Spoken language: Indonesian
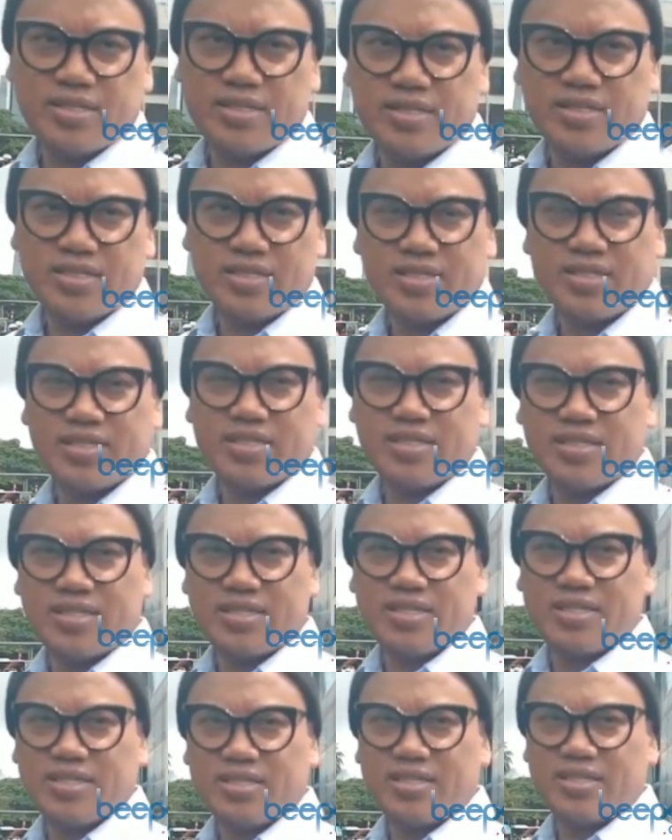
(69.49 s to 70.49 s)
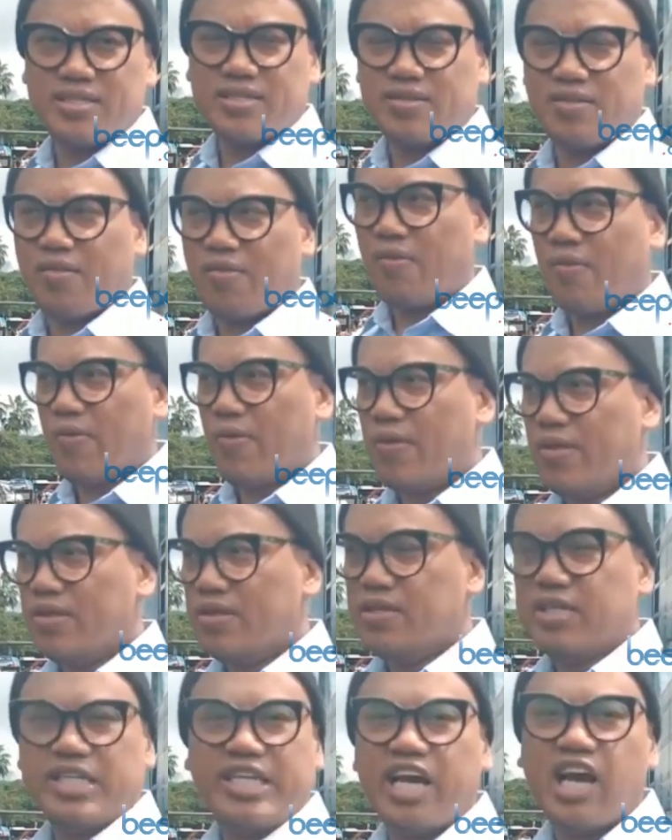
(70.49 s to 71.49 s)
tapi masukan dari Mas Yuya sendiri ada nggak ke
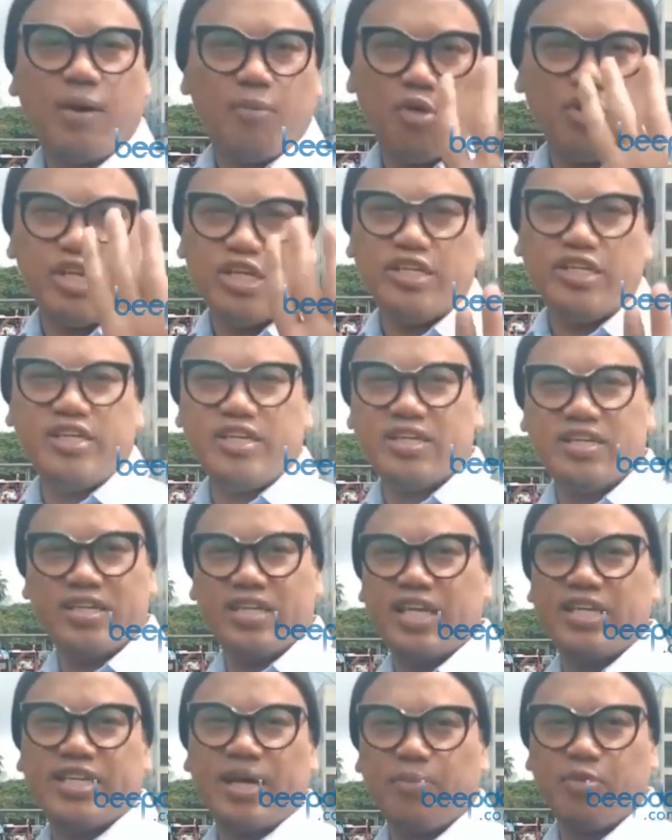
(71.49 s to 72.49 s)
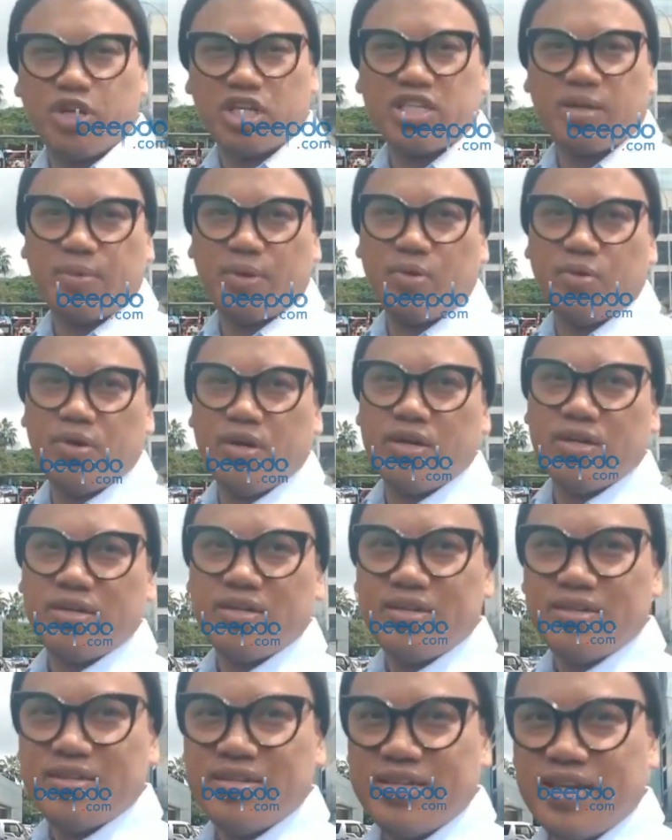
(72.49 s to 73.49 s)
dia dia nggak mau dicampurin sama gue
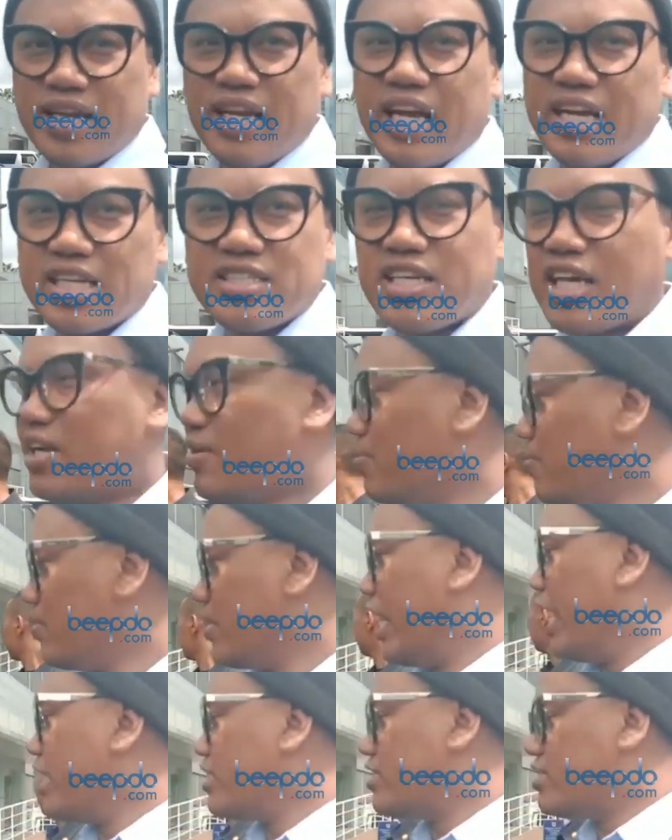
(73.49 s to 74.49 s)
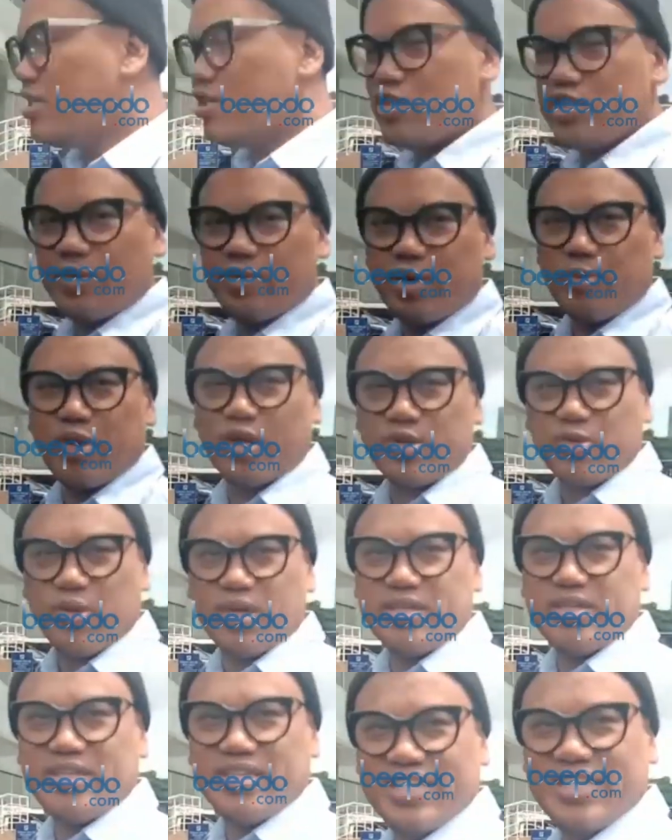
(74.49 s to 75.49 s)
anak-anak sekarang gengsi udah campur orang
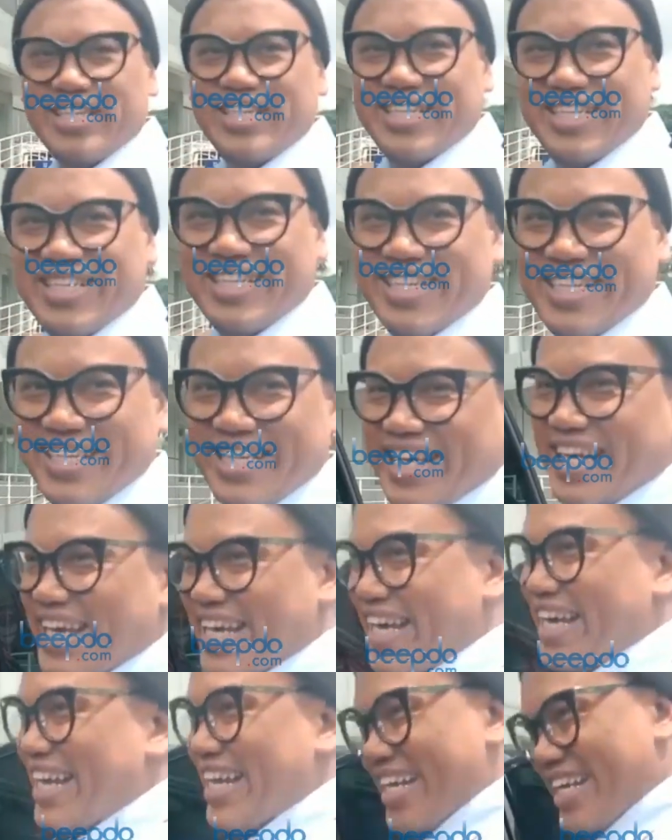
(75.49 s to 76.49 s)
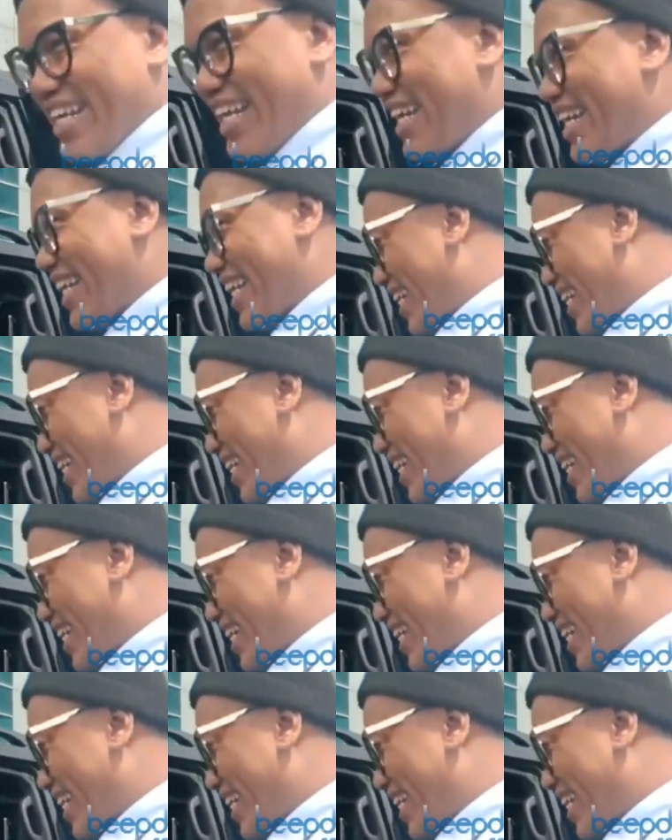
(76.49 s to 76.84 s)
tuanya iya lagi